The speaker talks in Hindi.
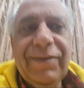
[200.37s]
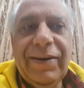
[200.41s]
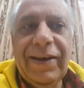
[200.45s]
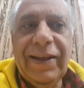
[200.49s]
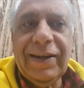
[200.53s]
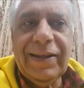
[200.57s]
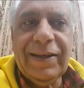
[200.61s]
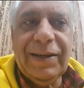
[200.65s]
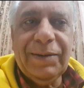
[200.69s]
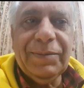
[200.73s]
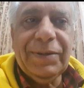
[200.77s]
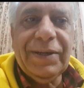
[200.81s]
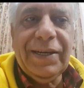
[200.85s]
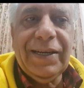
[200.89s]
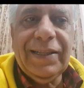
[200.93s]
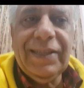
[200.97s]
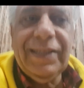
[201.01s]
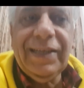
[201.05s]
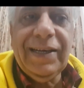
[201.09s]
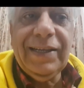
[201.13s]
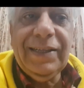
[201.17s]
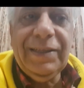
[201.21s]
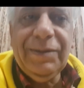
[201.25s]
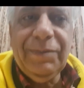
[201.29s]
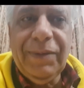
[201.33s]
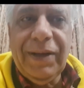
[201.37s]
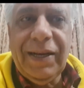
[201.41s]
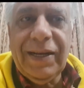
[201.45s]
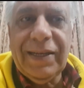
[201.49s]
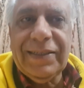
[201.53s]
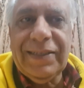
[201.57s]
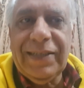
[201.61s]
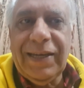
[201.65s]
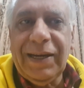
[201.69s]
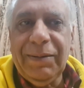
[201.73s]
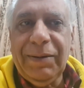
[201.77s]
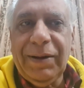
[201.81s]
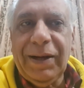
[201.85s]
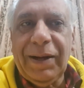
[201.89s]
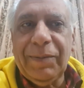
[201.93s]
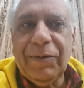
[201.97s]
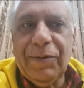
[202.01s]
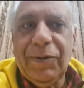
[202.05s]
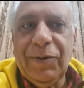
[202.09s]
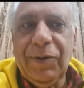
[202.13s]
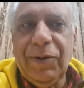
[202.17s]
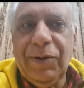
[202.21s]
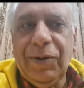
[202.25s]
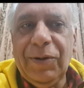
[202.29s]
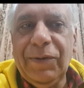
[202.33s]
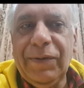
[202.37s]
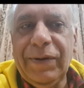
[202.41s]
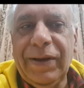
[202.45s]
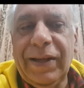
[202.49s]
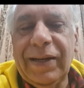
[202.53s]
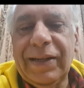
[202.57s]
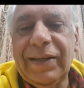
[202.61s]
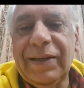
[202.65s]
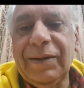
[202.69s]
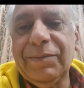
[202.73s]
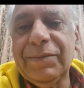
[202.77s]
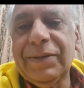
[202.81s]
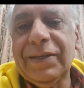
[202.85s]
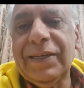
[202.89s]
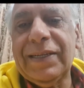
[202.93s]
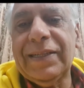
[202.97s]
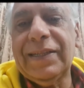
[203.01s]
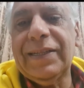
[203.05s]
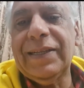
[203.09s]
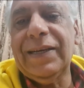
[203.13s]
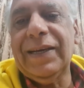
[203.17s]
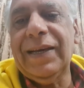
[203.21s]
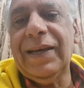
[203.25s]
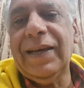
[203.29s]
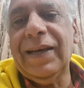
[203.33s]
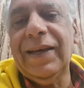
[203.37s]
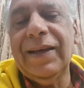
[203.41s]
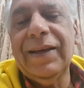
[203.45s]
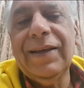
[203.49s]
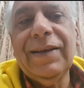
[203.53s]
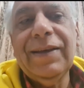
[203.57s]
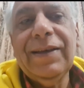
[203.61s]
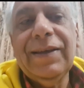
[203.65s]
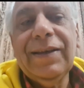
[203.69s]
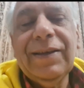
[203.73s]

वेलकम करते हैं जी मलक साहब आपको वेलकम करते हैं